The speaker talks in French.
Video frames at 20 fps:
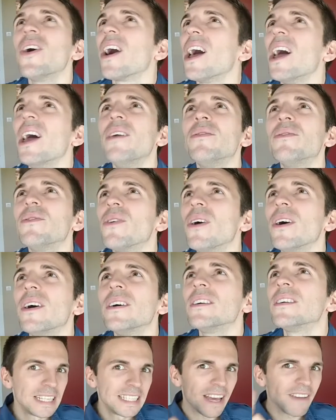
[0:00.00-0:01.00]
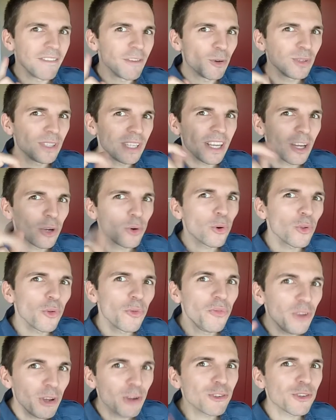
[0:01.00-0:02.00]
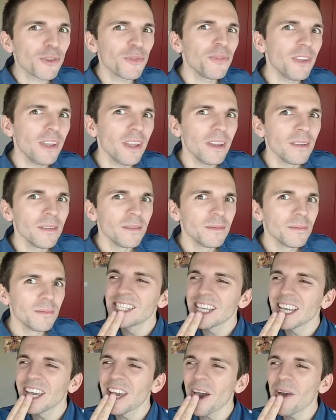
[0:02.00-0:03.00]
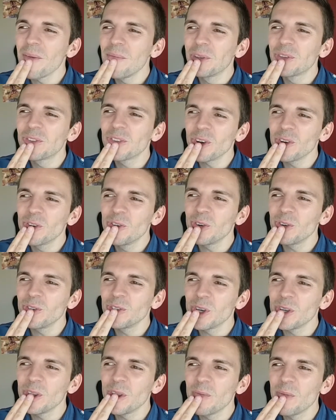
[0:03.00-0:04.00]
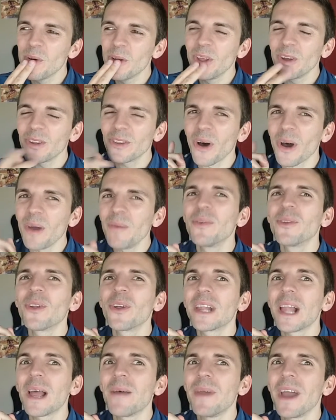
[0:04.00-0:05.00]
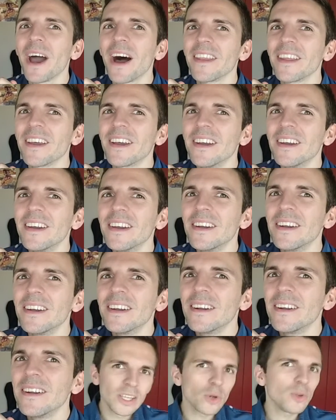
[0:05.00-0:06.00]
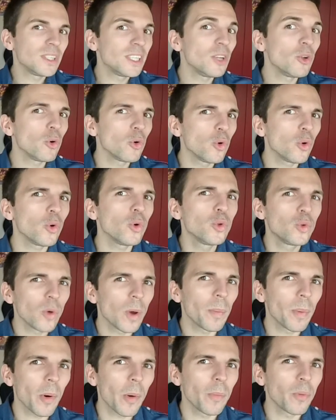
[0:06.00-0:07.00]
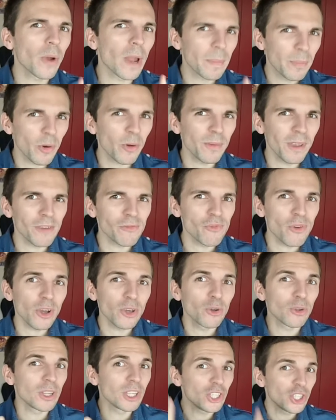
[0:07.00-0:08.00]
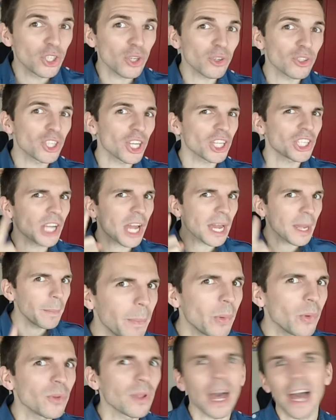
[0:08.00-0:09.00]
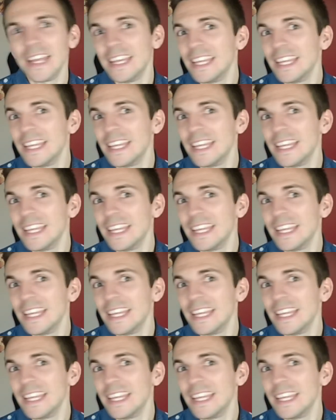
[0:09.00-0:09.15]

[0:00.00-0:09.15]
rêve quoi. Il y avait aussi les cours de philosophie. C'est quand même le seul coup où j'ai eu des bonnes notes en répondant de la merde. C'est aussi le cours où tu apprends pour la première fois que des gens cherchent à répondre à